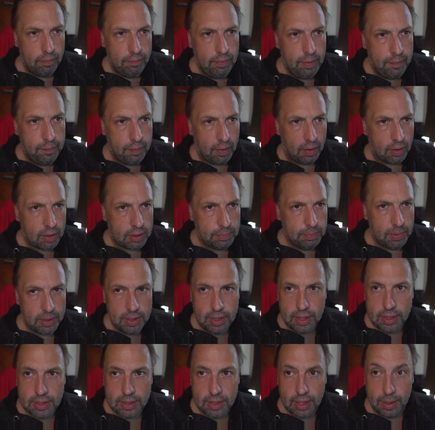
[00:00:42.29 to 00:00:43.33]
wie fängt man
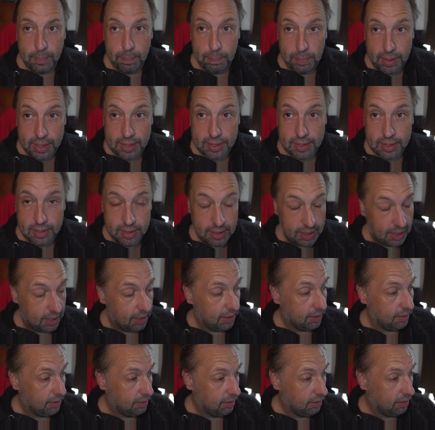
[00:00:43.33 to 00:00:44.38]
das am besten
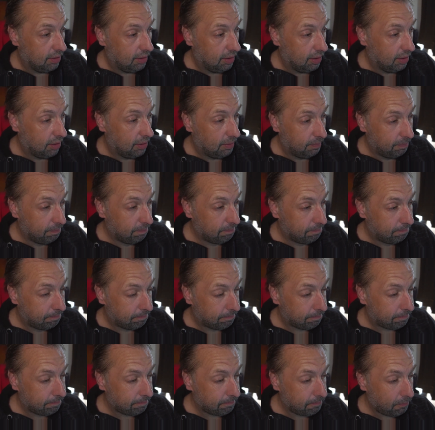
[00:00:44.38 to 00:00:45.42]
an? Ähm,
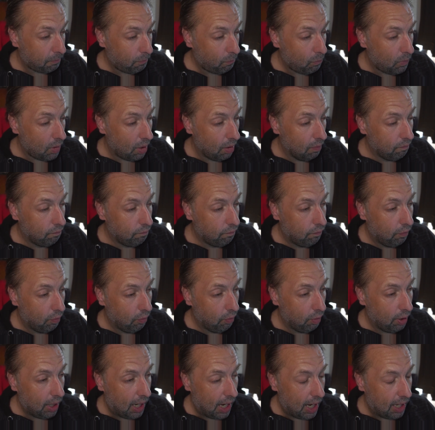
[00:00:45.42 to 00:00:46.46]

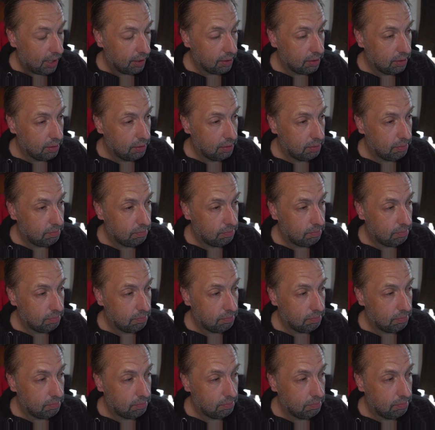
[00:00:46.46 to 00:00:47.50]
woran
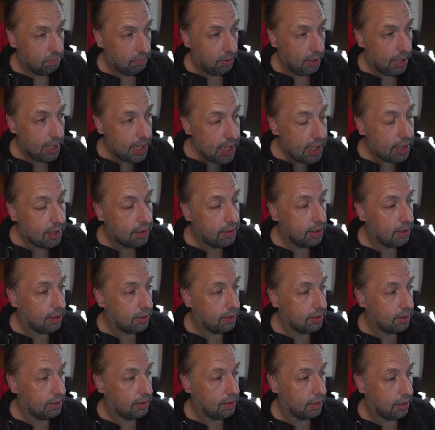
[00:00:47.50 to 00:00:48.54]
liegt
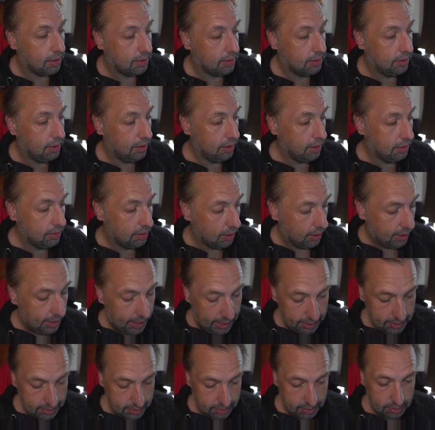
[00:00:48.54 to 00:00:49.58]
es, dass ich in den
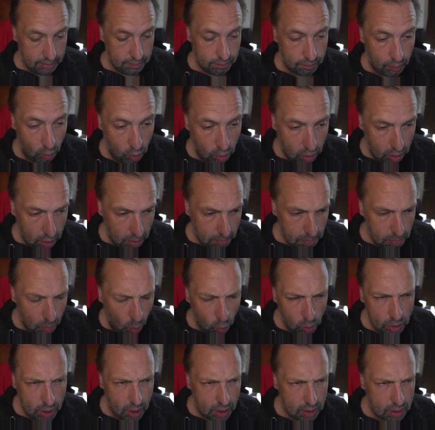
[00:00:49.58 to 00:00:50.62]
letzten Wochen,
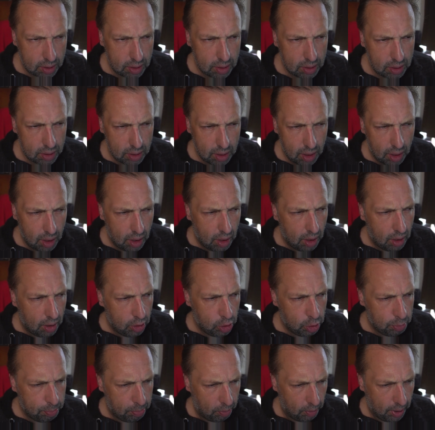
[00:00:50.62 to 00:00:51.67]
Monaten
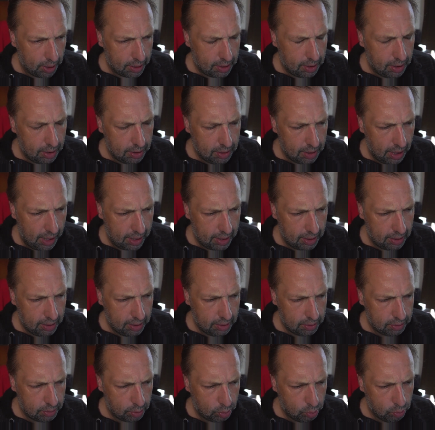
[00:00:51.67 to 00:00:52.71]
sportlich
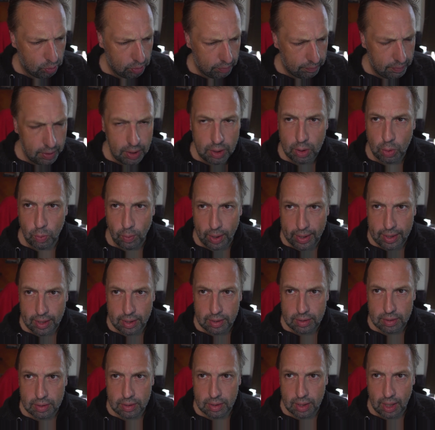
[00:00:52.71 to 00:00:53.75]
eigentlich so gut wie gar
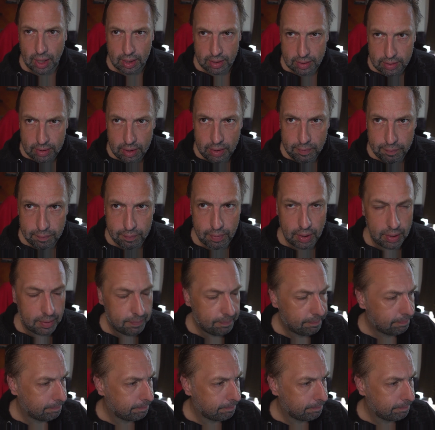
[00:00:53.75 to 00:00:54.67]
nicht aktiv war?